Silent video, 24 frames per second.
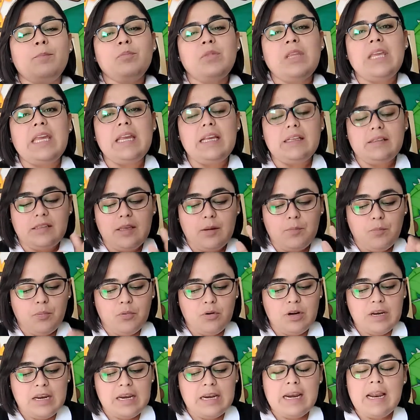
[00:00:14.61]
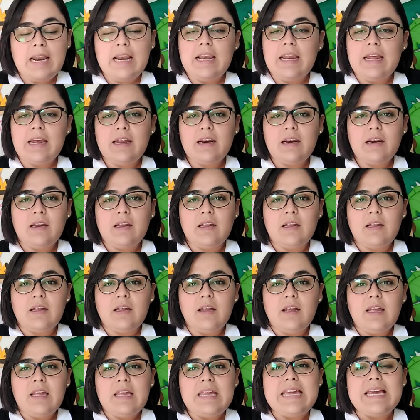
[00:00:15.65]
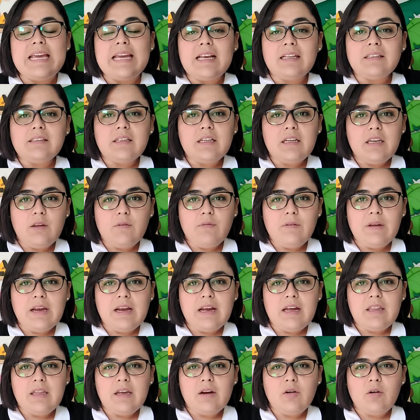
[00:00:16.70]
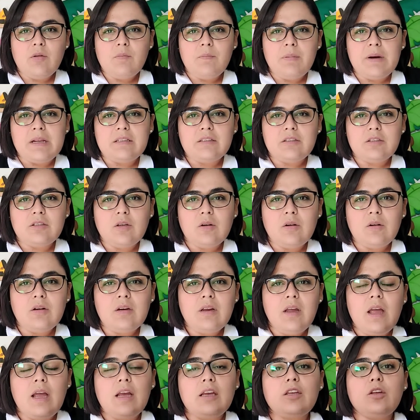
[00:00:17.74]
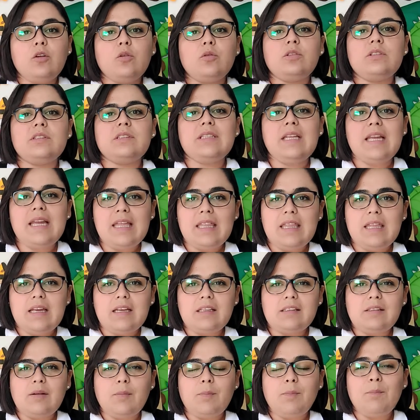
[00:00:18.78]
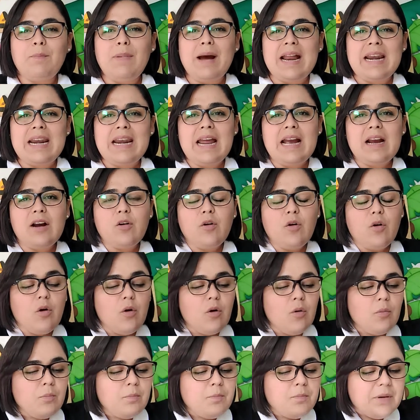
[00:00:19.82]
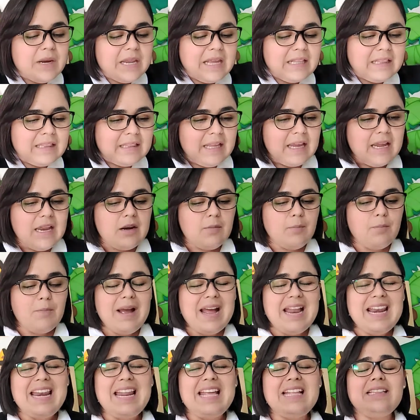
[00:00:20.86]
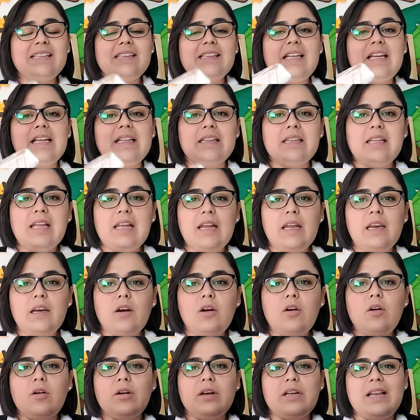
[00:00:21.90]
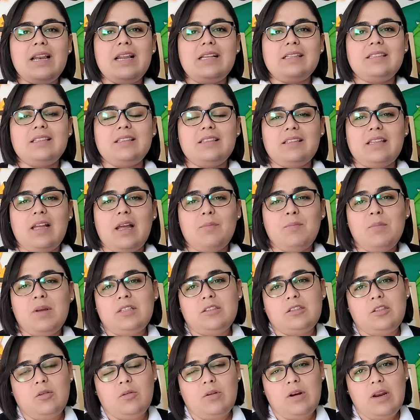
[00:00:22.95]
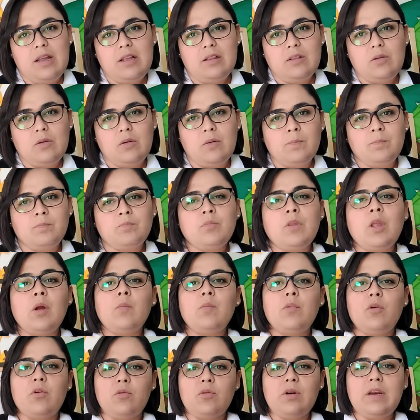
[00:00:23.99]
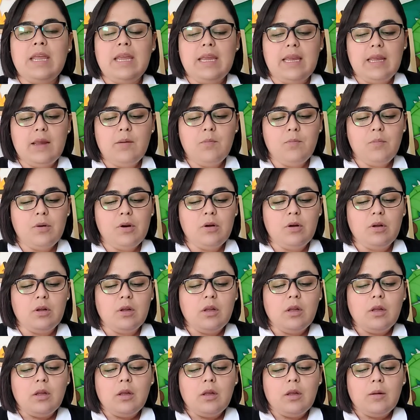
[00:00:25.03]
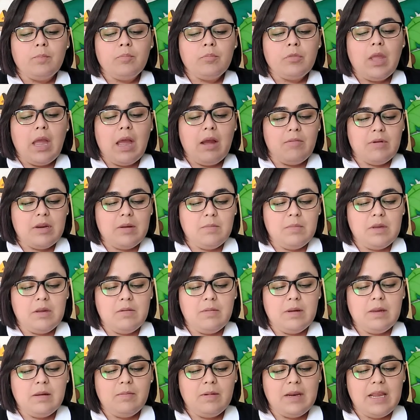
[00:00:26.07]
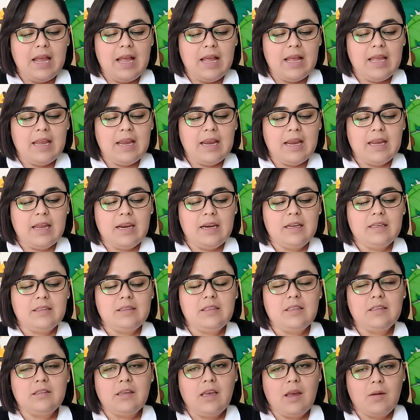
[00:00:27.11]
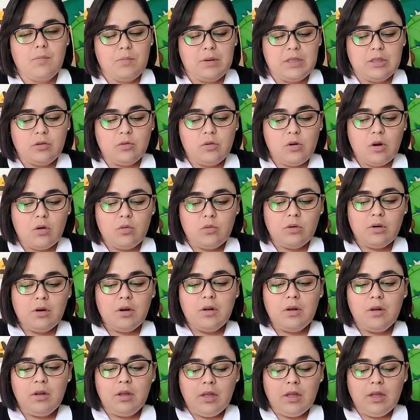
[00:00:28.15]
y se ponen a leer. ¿Y qué significa de comprensión? Que ustedes van a comprender, van a entender lo que les está mencionando. Por un ejemplo, abrí mi Biblia en Génesis capítulo 1